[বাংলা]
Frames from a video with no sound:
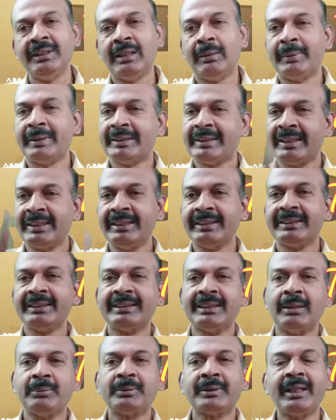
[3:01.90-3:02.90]
আমার চ্যানেলটা
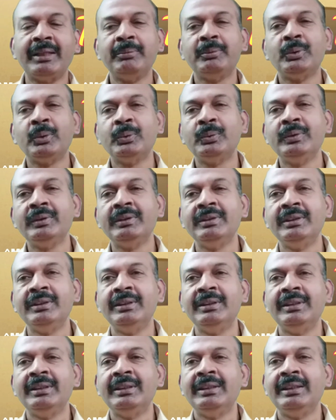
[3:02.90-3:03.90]
সাবস্ক্রাইব করুন
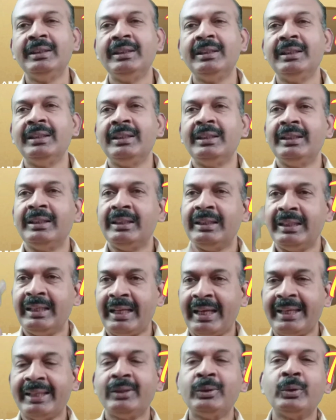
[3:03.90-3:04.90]

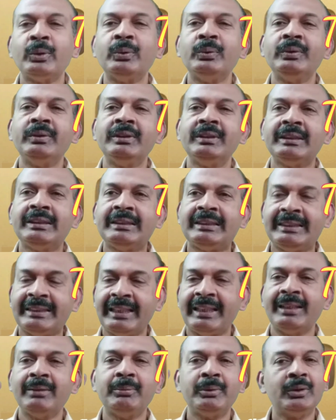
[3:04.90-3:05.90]
লাইক করুন
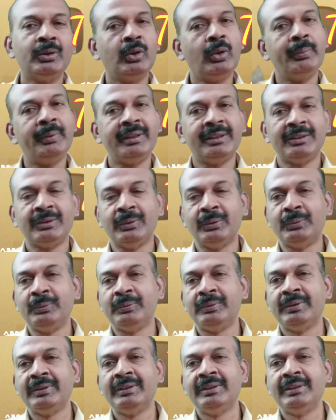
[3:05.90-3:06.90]
শেয়ার এবং কমেন্টস করুন